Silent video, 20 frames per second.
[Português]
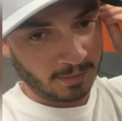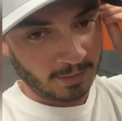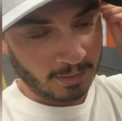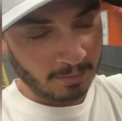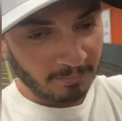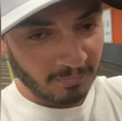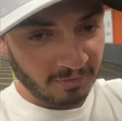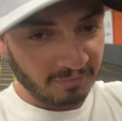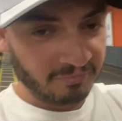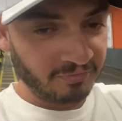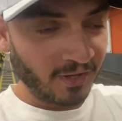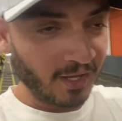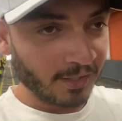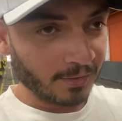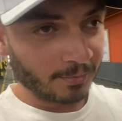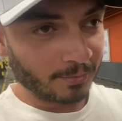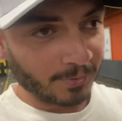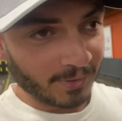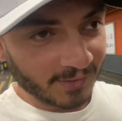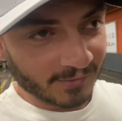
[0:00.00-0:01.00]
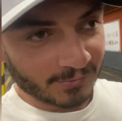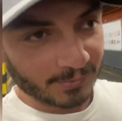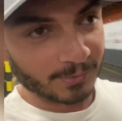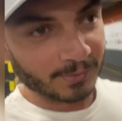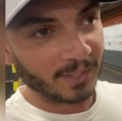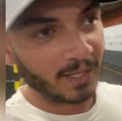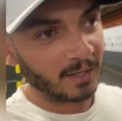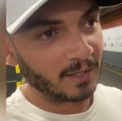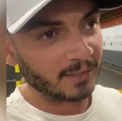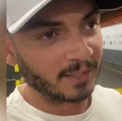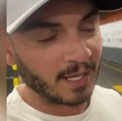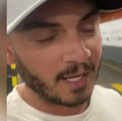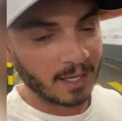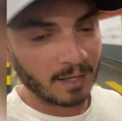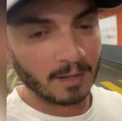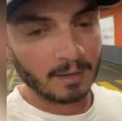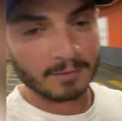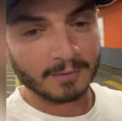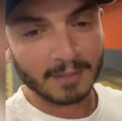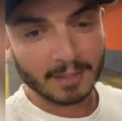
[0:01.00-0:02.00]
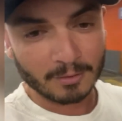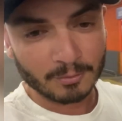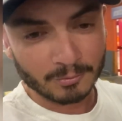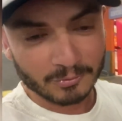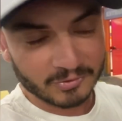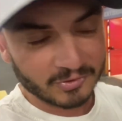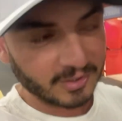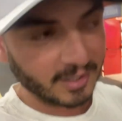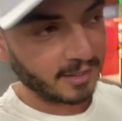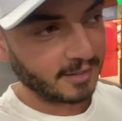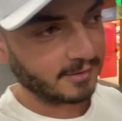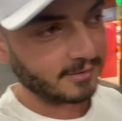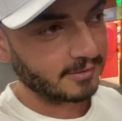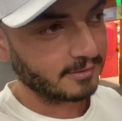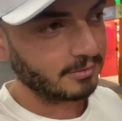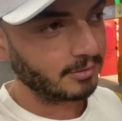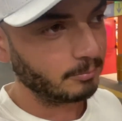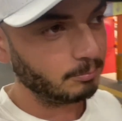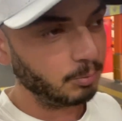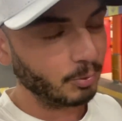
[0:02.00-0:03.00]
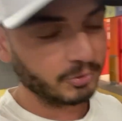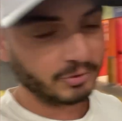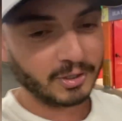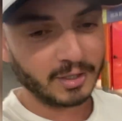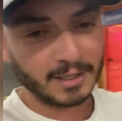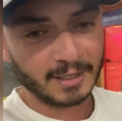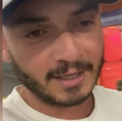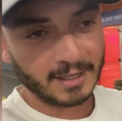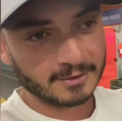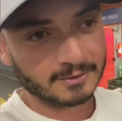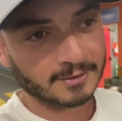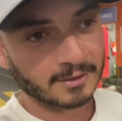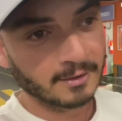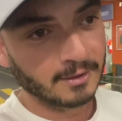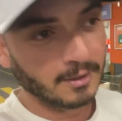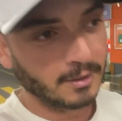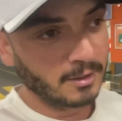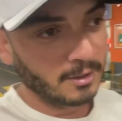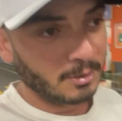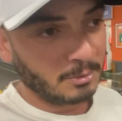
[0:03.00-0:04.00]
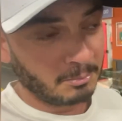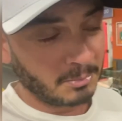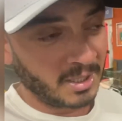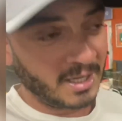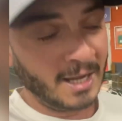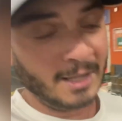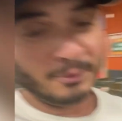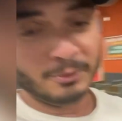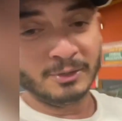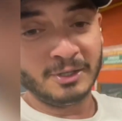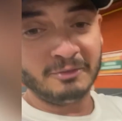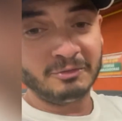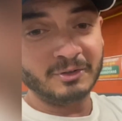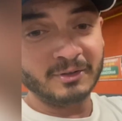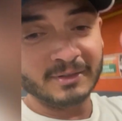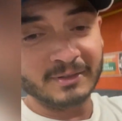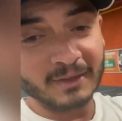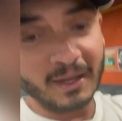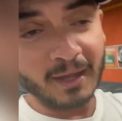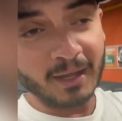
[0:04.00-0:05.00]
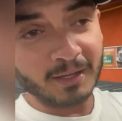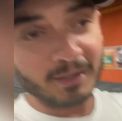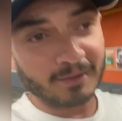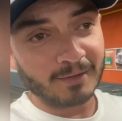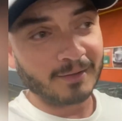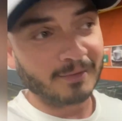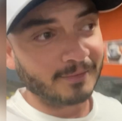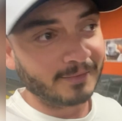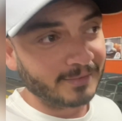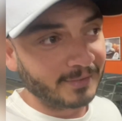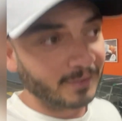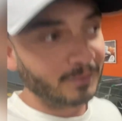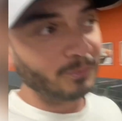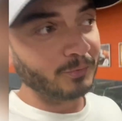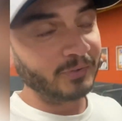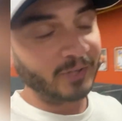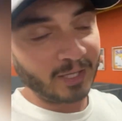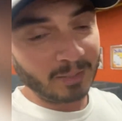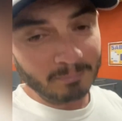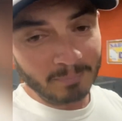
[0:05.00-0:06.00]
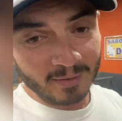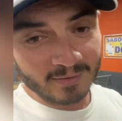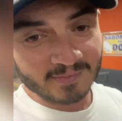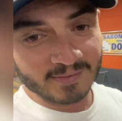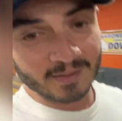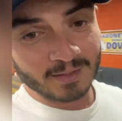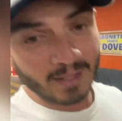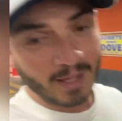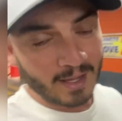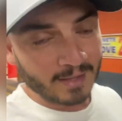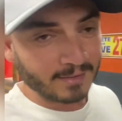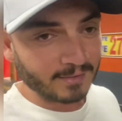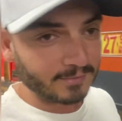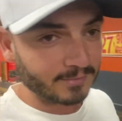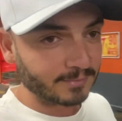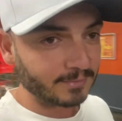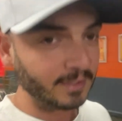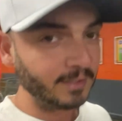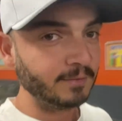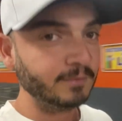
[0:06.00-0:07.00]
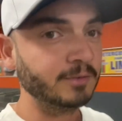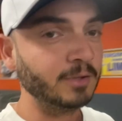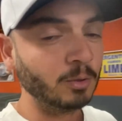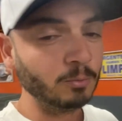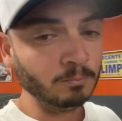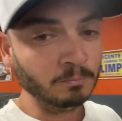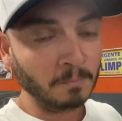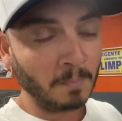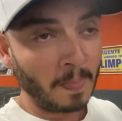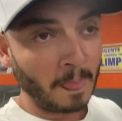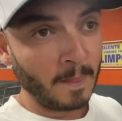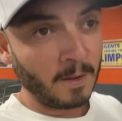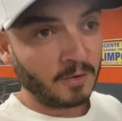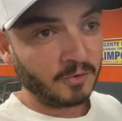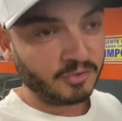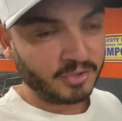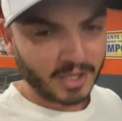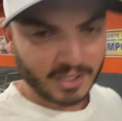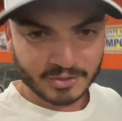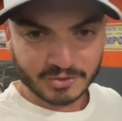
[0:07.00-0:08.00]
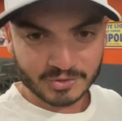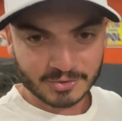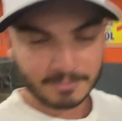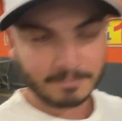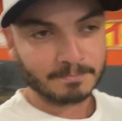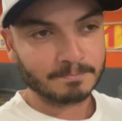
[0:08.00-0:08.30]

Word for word: e me veio isso na, na, na consciência. Falei, Poxa, Renato, Mercado Livre tem e você consegue parcelar isso, né? Então, gente,